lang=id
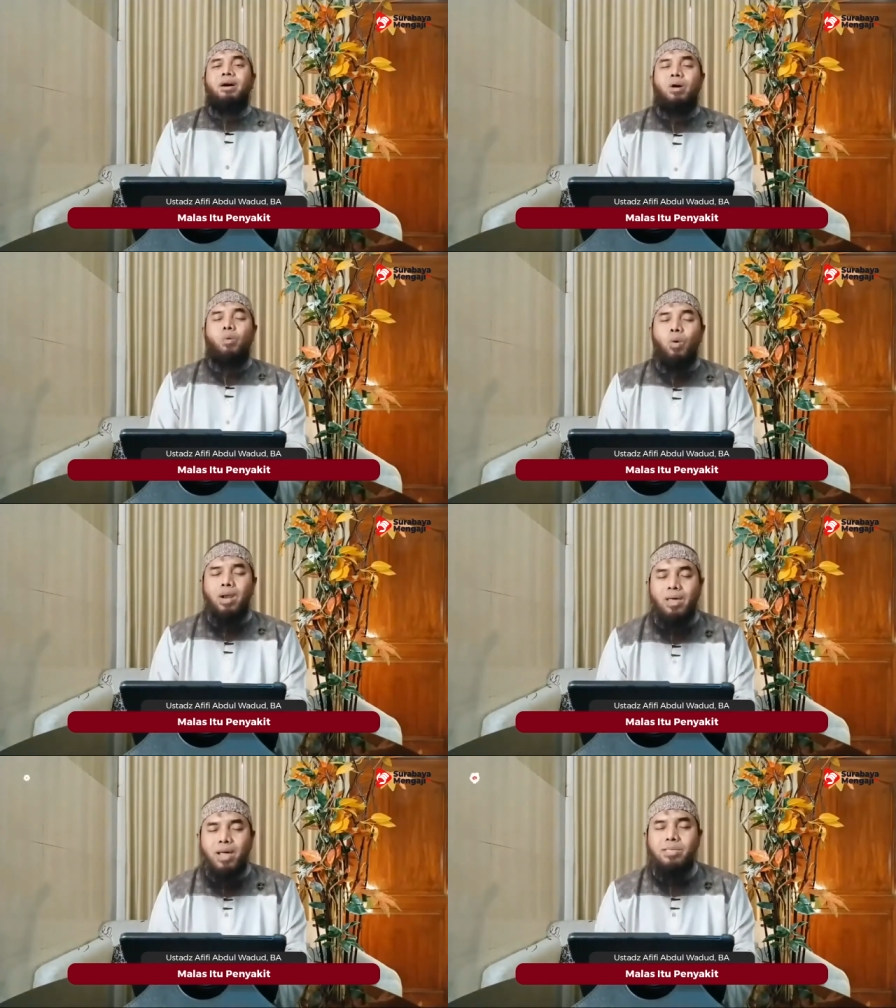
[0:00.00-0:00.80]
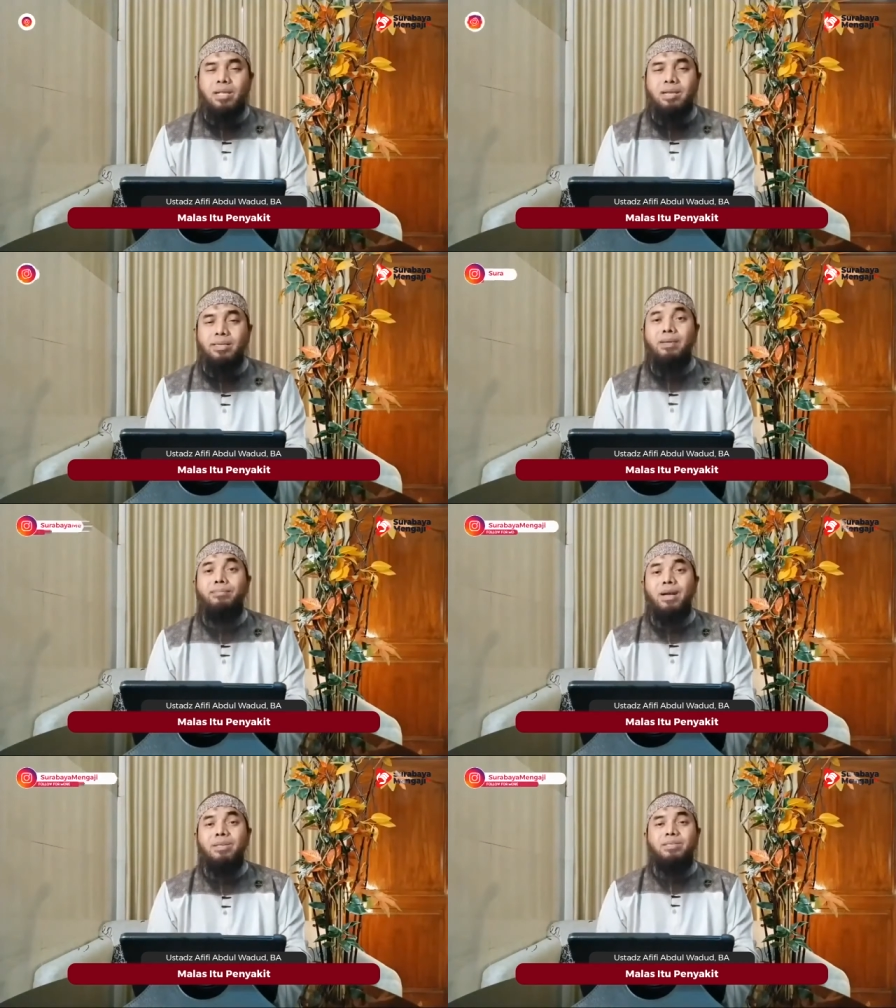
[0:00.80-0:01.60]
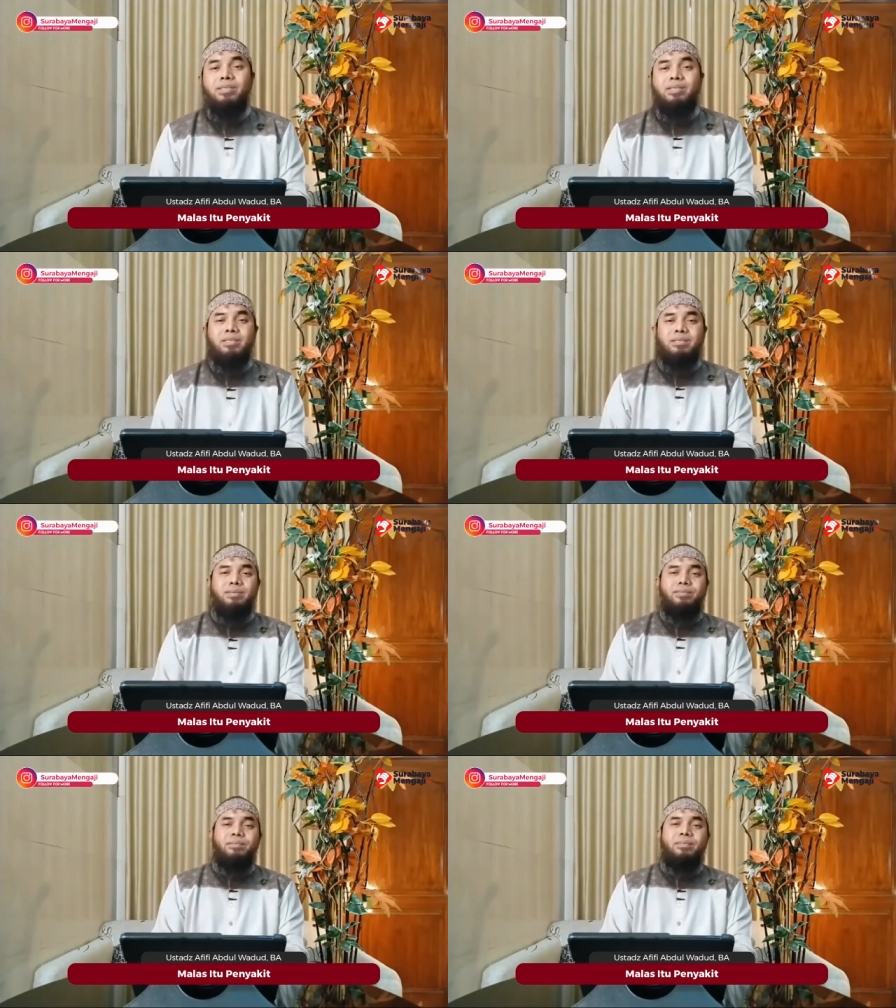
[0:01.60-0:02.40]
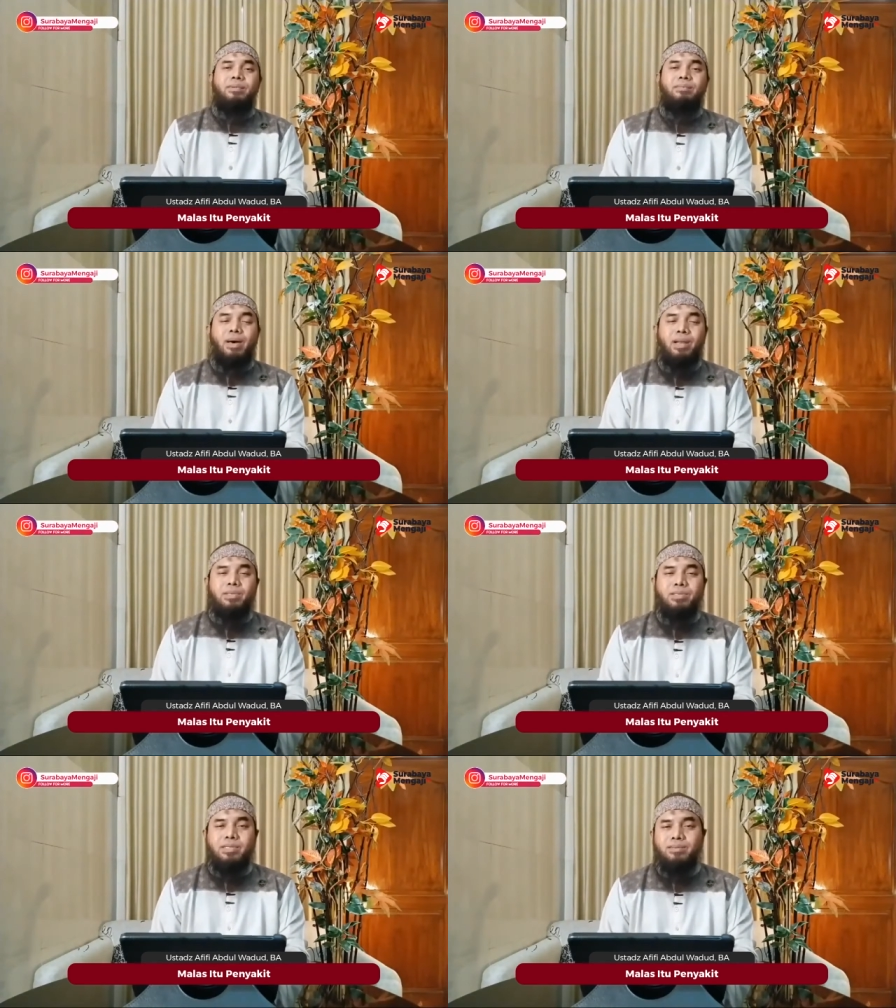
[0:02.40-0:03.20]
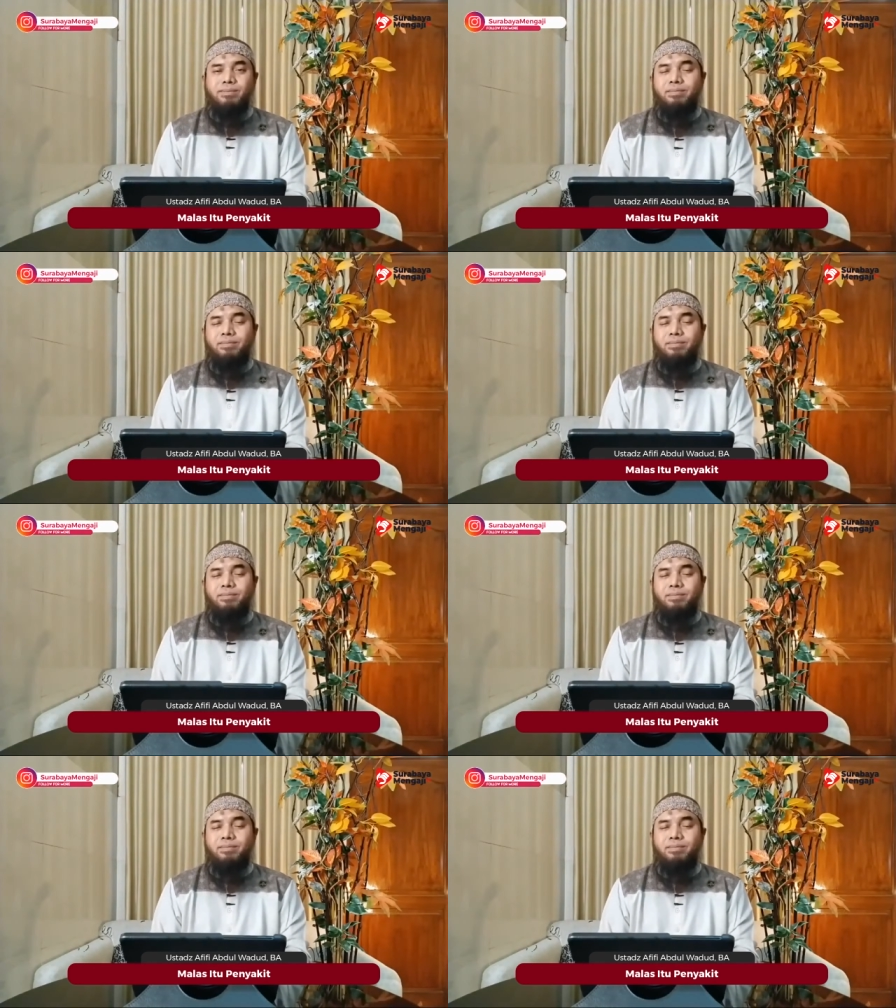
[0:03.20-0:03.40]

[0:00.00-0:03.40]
wal kasal dan males. Males.